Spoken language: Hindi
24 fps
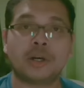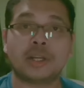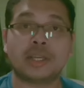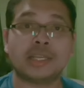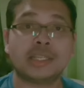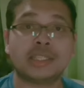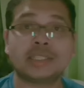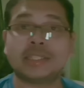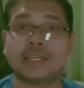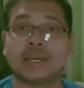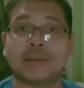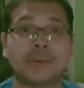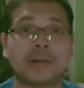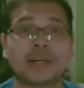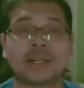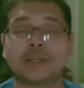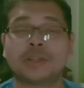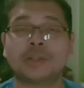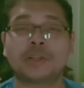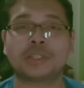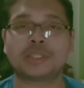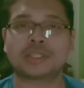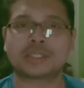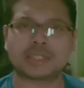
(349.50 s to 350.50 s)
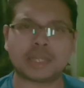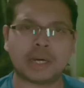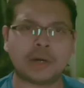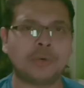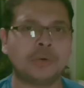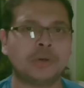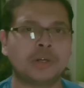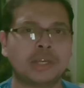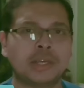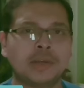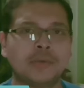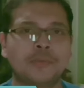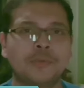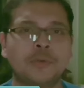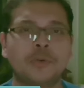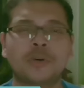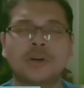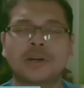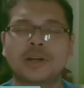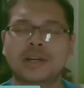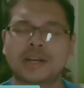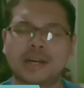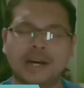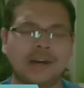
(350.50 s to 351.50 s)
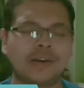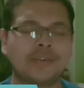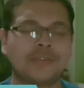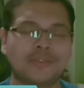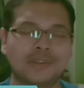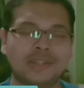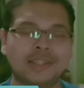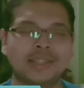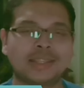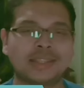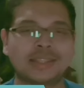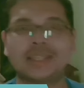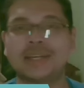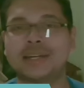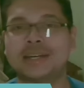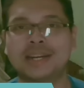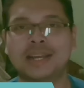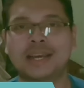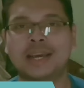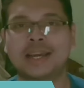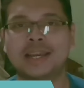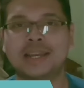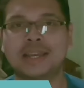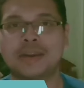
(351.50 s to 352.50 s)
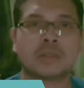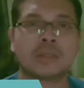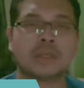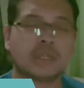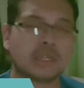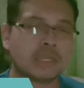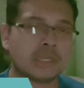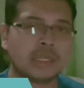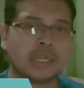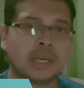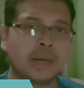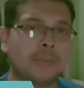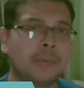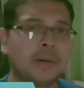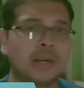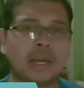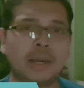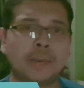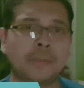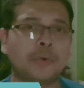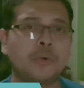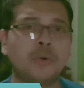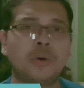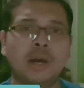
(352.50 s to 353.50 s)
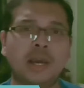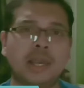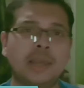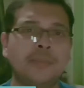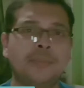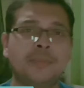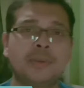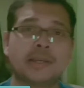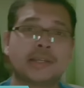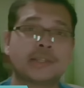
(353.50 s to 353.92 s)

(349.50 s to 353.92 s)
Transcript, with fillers: और इस ईयरबड का जो साउंड है वो काफ़ी तगड़ा है यहाँ पर आपको आई